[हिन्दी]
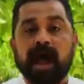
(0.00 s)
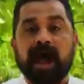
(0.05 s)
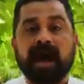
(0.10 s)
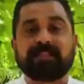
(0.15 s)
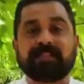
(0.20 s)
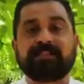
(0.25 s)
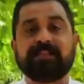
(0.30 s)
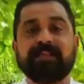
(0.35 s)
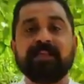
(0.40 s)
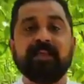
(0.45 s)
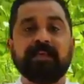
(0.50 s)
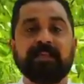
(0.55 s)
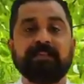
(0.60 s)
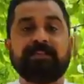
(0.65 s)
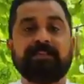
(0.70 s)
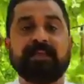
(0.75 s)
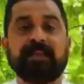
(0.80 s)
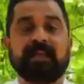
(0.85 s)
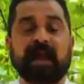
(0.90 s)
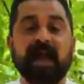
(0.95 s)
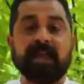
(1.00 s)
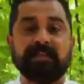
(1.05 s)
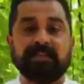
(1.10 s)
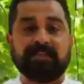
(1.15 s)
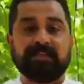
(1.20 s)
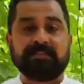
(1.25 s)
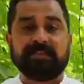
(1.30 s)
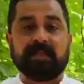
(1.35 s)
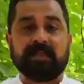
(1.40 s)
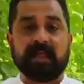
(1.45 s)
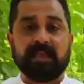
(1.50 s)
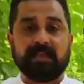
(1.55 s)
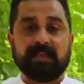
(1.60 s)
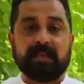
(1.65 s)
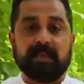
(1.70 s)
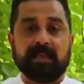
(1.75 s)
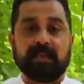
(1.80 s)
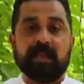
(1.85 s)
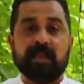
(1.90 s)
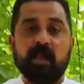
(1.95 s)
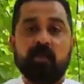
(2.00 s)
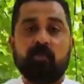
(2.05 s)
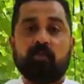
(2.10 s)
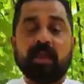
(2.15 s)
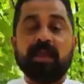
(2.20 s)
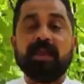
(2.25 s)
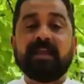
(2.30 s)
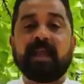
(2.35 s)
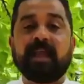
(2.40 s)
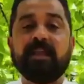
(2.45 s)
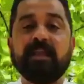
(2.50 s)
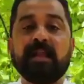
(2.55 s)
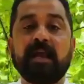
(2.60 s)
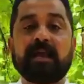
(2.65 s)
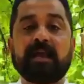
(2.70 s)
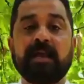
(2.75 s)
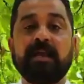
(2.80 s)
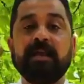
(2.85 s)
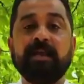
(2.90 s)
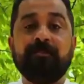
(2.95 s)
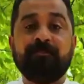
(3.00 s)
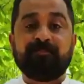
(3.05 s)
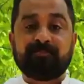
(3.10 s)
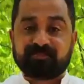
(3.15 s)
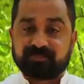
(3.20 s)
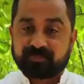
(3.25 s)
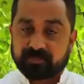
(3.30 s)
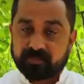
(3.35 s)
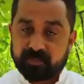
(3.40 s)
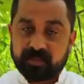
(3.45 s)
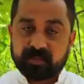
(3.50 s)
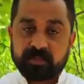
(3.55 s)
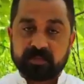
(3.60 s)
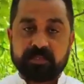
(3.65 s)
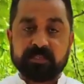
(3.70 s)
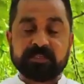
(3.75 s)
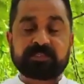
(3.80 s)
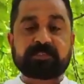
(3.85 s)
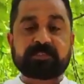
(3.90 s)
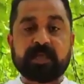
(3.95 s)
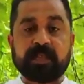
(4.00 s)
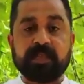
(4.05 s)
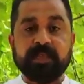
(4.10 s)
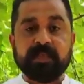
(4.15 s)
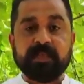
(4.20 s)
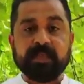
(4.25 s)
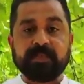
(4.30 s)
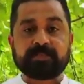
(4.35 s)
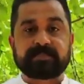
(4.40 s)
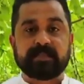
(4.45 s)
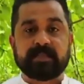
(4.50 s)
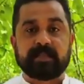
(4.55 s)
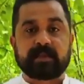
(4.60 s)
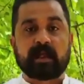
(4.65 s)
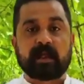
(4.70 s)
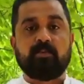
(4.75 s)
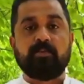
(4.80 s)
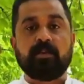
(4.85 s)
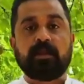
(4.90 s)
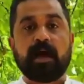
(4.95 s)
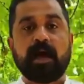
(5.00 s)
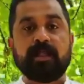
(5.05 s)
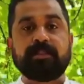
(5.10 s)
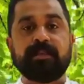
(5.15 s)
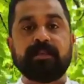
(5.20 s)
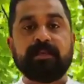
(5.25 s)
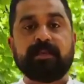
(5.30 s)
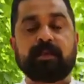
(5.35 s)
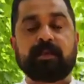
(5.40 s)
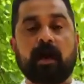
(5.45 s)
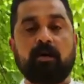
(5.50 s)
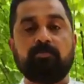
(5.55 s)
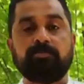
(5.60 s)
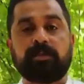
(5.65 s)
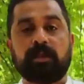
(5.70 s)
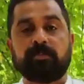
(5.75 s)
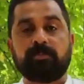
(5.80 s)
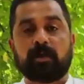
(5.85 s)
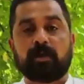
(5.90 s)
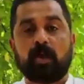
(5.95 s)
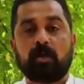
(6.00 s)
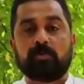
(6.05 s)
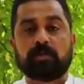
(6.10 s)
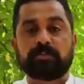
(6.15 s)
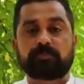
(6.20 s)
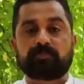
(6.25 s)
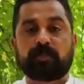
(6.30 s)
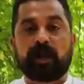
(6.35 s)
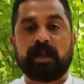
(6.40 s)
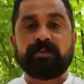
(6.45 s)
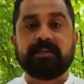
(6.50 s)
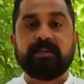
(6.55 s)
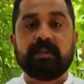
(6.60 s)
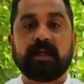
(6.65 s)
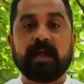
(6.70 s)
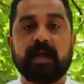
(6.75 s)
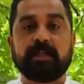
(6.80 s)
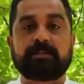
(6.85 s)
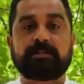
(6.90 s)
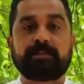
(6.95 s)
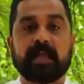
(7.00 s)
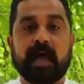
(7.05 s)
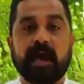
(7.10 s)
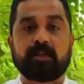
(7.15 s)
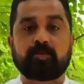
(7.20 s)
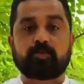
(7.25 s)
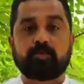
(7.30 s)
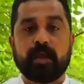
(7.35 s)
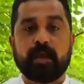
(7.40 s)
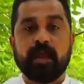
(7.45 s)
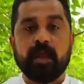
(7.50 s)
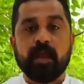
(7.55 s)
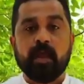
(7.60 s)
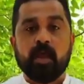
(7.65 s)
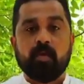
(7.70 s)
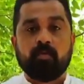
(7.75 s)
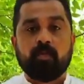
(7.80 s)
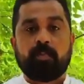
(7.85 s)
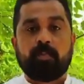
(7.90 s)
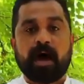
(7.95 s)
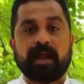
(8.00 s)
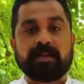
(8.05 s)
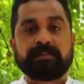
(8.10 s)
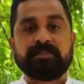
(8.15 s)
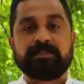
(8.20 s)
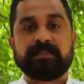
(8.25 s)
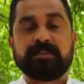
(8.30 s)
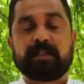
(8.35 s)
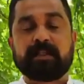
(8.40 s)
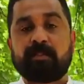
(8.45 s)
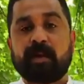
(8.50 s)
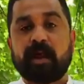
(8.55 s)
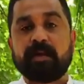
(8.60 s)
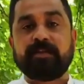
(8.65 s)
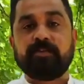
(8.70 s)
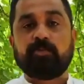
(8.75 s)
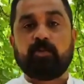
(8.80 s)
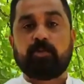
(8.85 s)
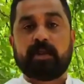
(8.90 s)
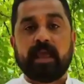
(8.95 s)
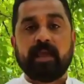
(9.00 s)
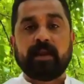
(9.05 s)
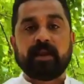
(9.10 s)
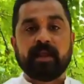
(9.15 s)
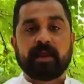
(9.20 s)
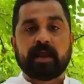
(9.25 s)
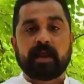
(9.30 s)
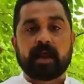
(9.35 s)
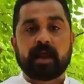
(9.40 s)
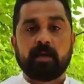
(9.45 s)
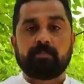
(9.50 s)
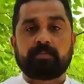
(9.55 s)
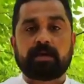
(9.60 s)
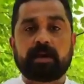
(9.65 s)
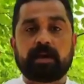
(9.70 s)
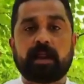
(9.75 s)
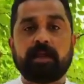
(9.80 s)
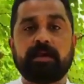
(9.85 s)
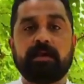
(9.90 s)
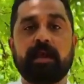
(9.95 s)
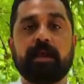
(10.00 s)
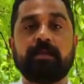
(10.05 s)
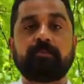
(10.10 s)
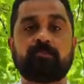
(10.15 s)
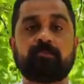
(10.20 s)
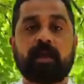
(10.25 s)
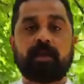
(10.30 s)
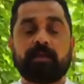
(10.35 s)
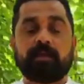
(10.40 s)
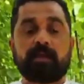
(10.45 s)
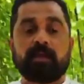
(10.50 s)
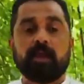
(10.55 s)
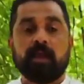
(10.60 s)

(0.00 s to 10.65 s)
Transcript: आती दिखाई देती रहेंगी वहीं कहीं ना कहीं जिस तरीके से राहुल गांधी के काउंटर में कांग्रेस पार्टी लगातार जो है वो भारतीय जनता पार्टी को घेरने का काम कर रही है तो वहीं